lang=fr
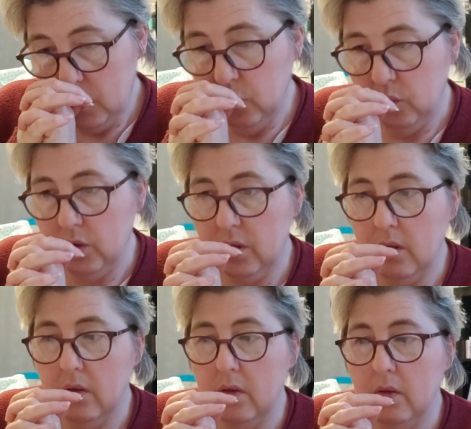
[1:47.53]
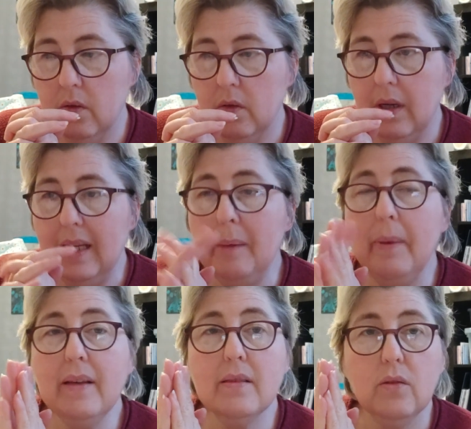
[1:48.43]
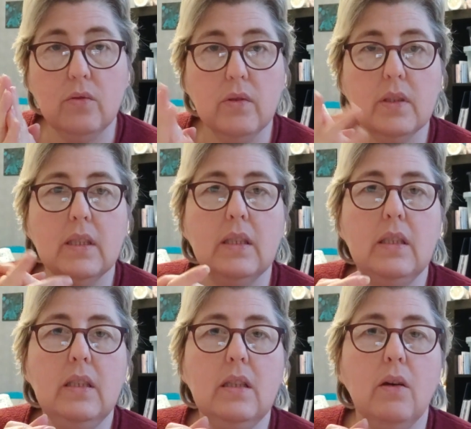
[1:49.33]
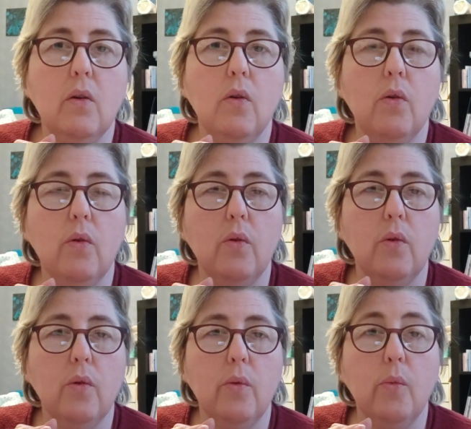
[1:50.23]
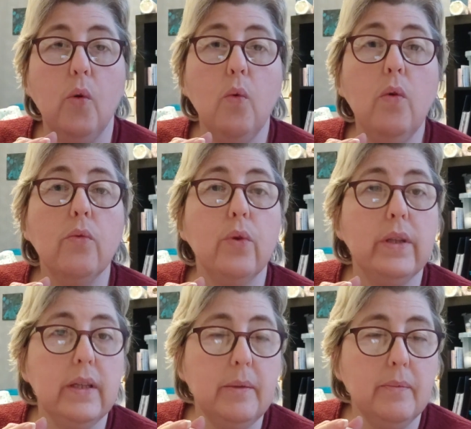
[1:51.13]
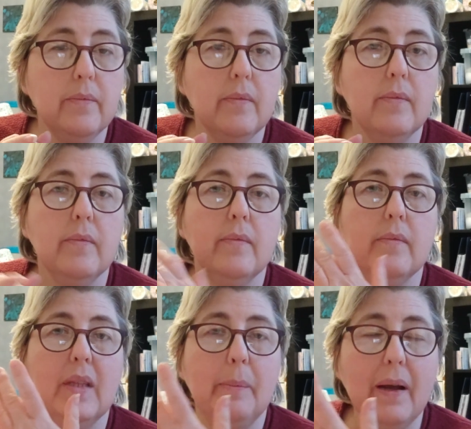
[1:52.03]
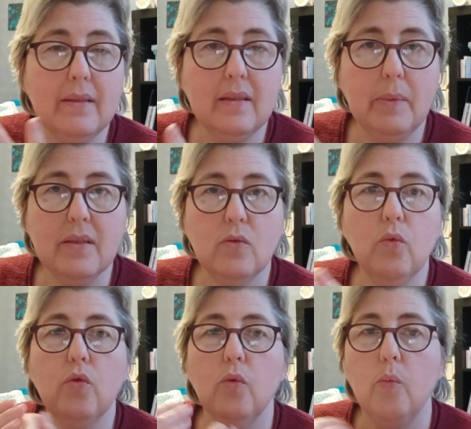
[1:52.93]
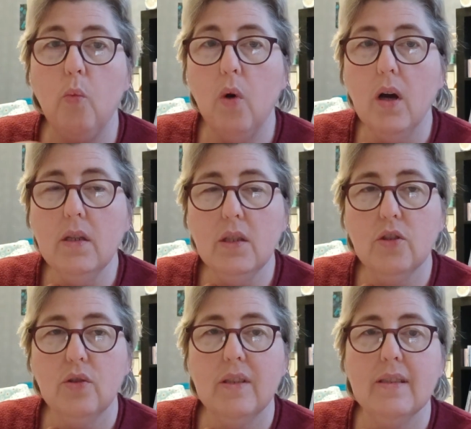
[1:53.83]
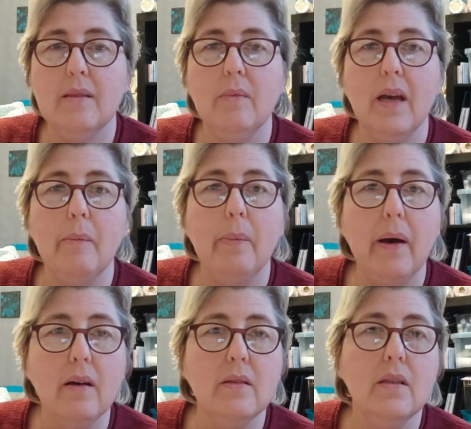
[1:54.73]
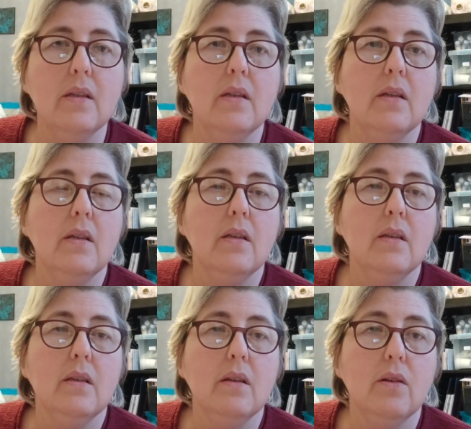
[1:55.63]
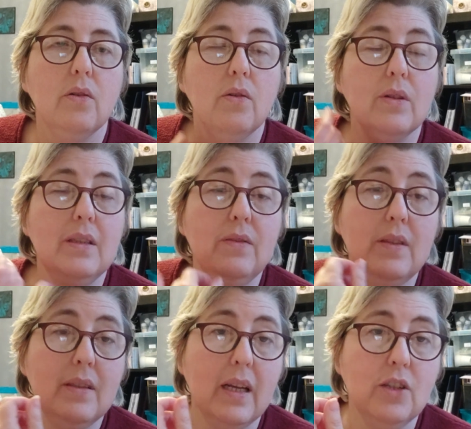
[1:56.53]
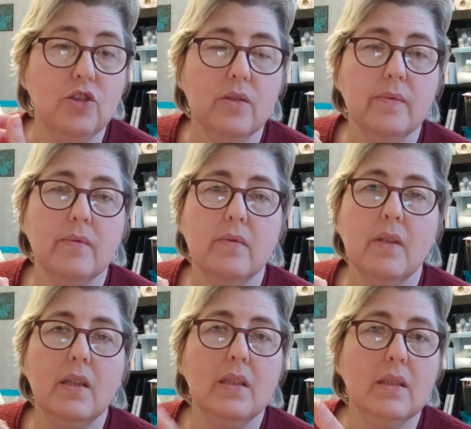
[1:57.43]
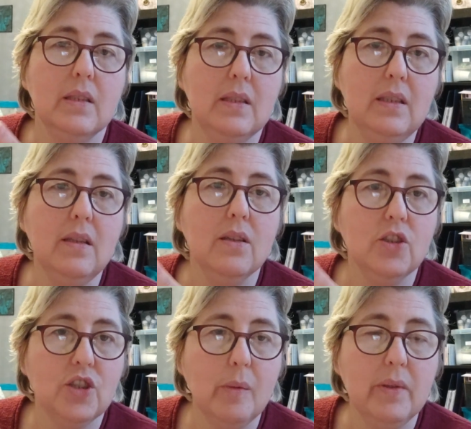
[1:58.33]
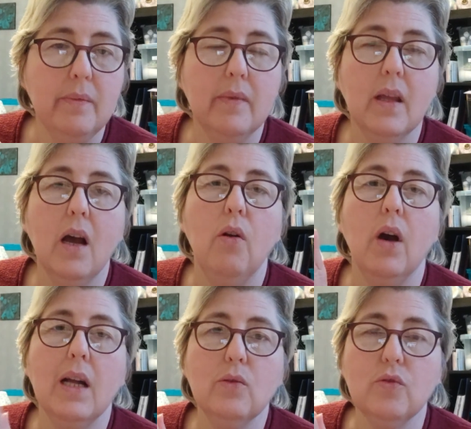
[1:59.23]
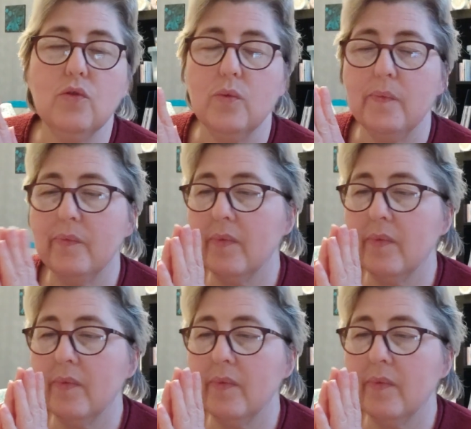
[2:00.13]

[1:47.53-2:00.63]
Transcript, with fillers: Donc, les personnes qui m'auront envoyé des participations que moi, je n'estimerais pas ni vintage ni Chabi. Alors, attention.